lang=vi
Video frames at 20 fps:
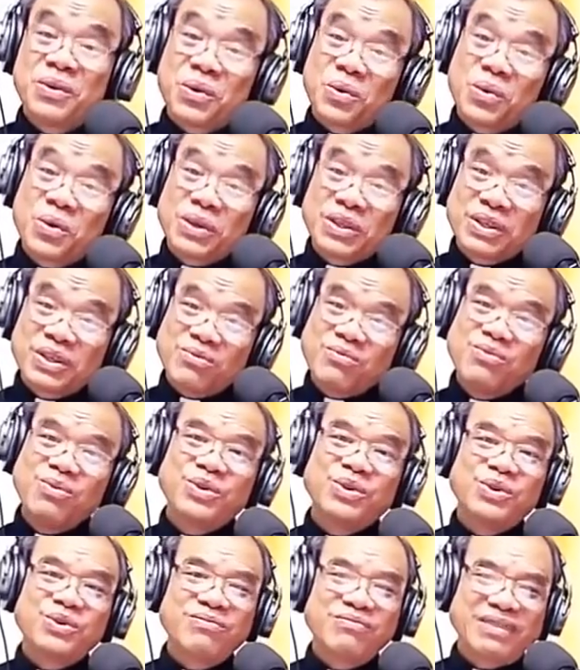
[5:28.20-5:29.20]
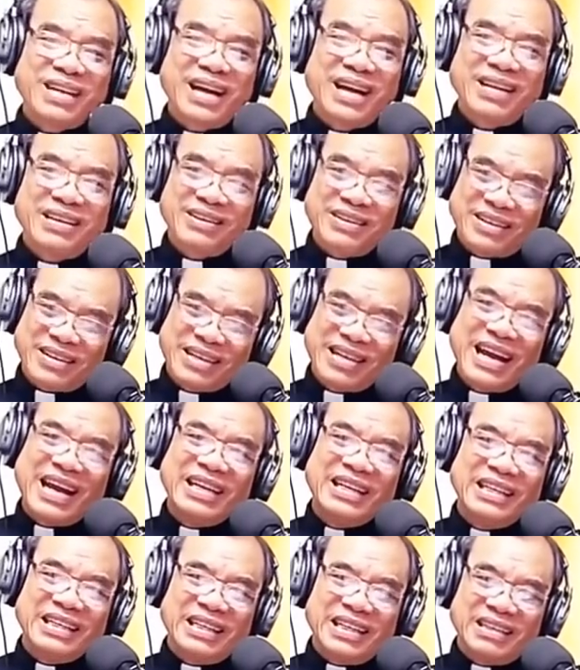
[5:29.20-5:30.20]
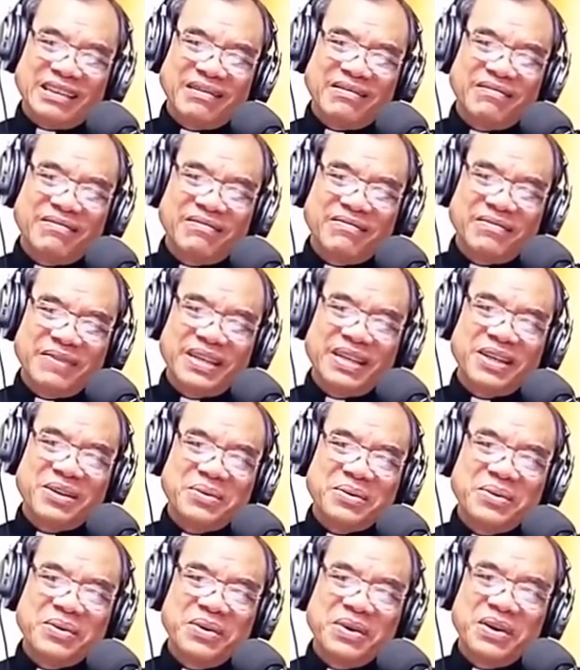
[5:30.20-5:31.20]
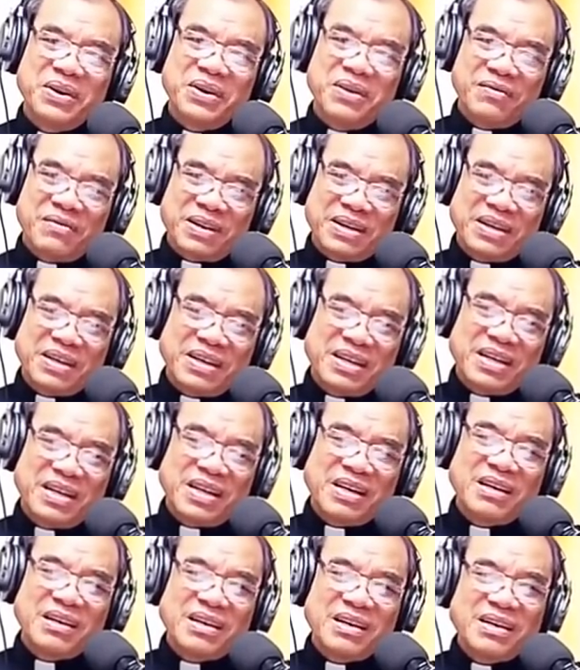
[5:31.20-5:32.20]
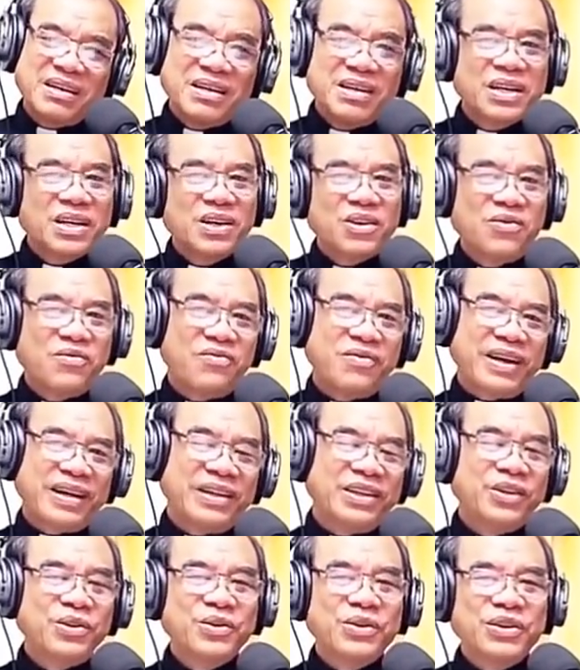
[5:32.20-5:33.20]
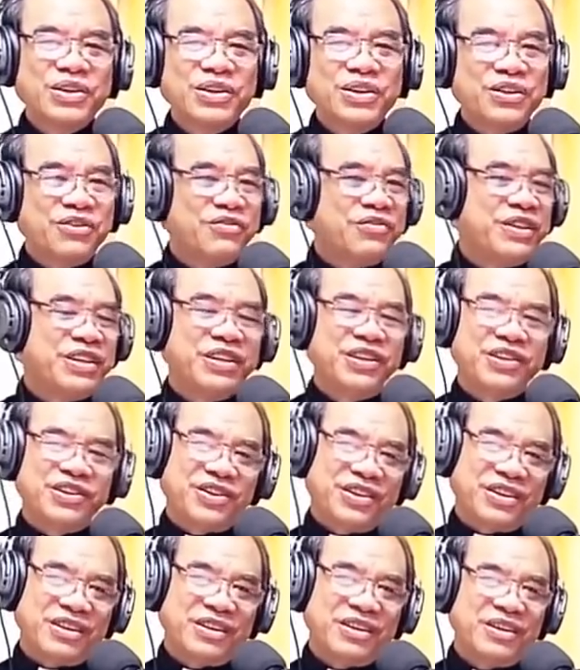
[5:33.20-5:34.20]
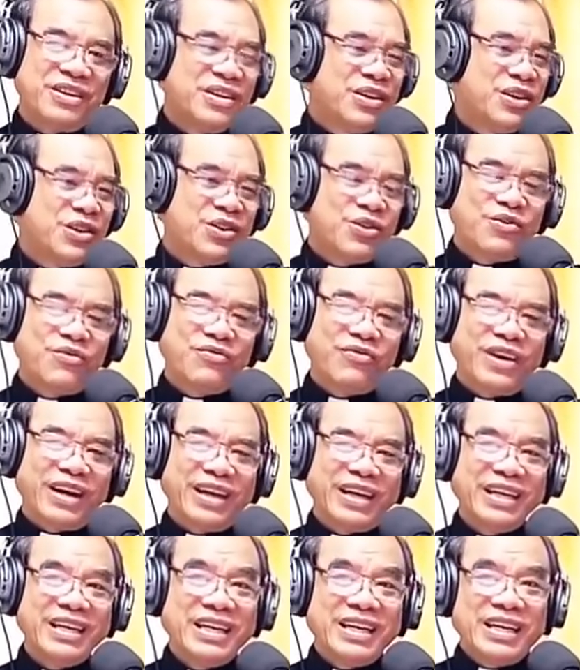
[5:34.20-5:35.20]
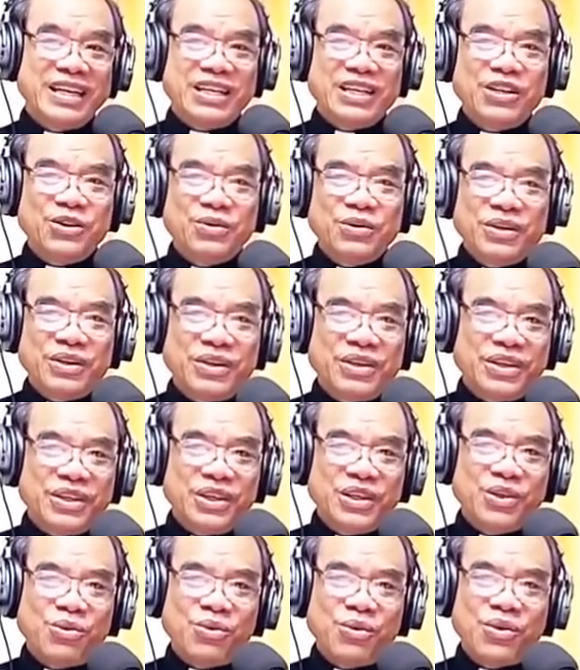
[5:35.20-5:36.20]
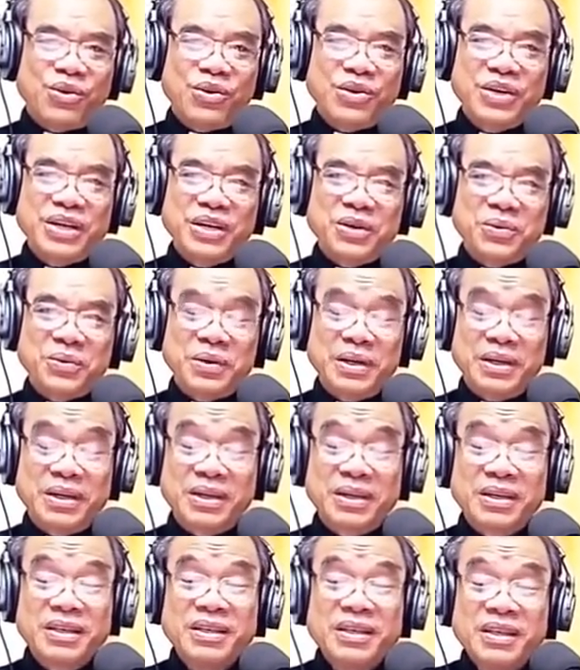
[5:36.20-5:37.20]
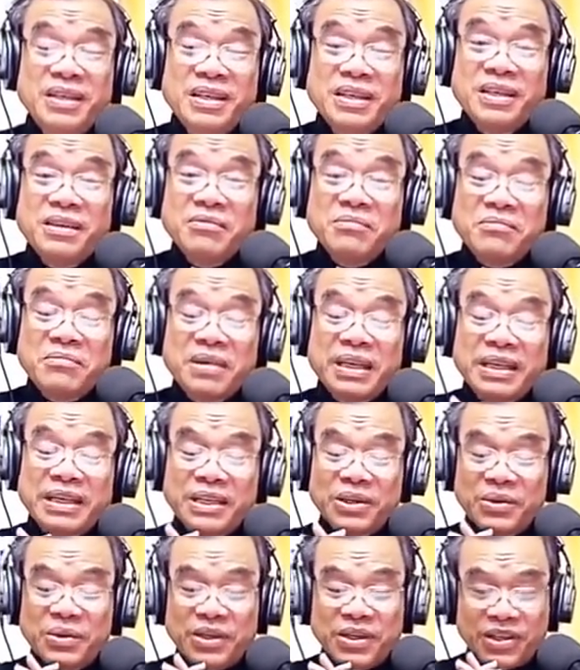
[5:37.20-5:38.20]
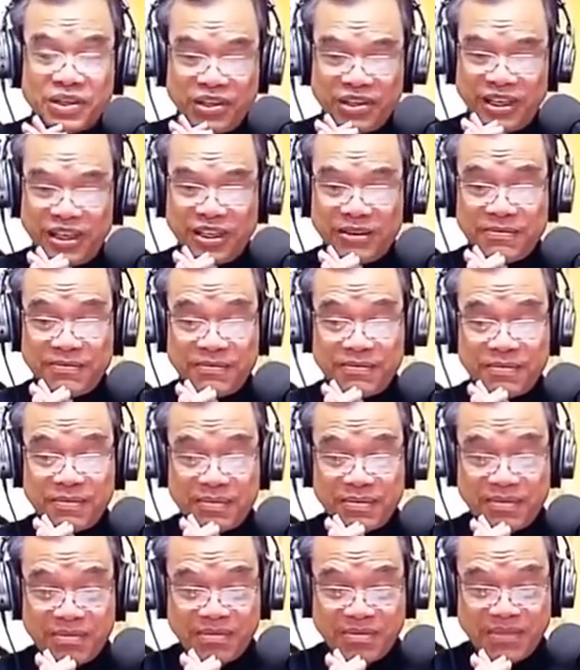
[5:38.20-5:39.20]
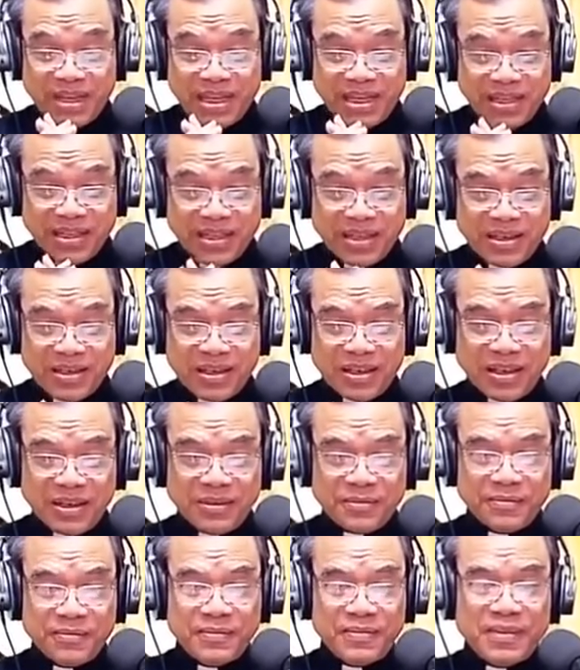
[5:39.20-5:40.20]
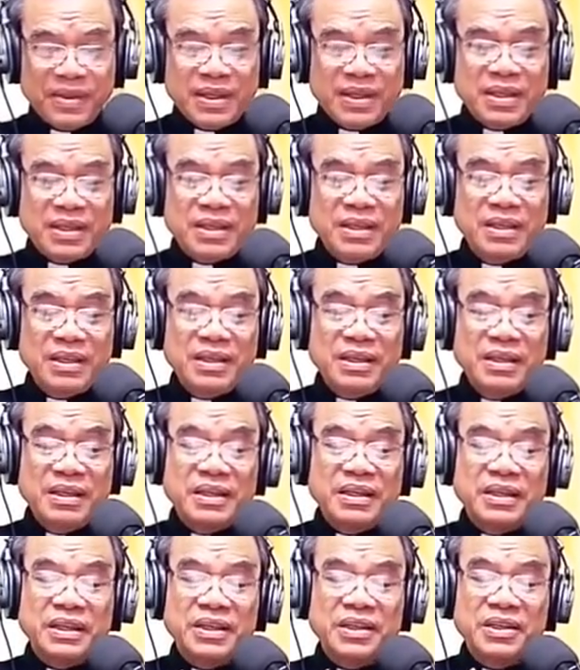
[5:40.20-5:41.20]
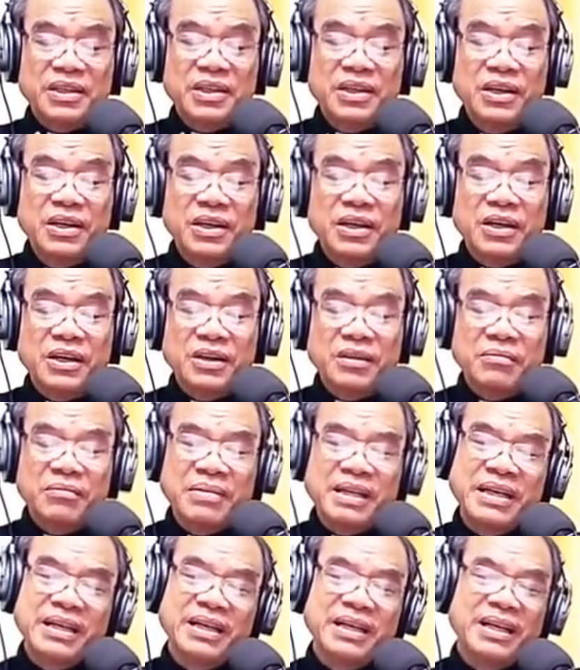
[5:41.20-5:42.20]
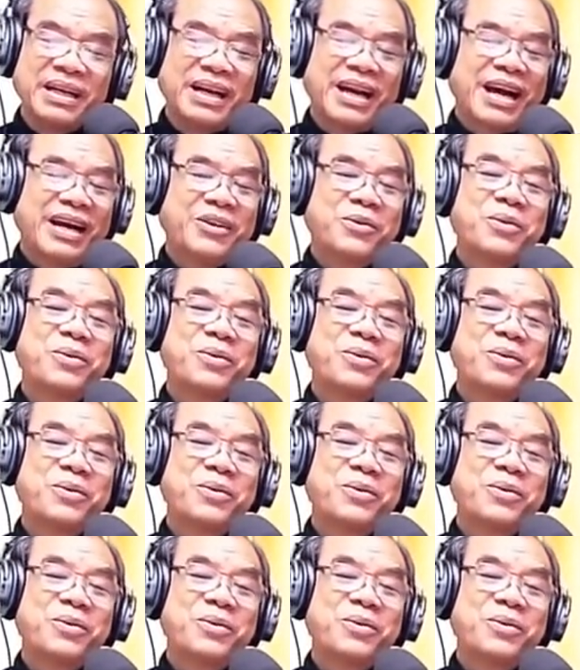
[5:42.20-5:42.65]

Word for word: Cuộc sống của chúng ta được đan dệt với nhau và được nâng đỡ không phải những con người phi thường không phải những con người giàu có đầy quyền lực nhưng bởi những con người bình thường những người thường bị lãng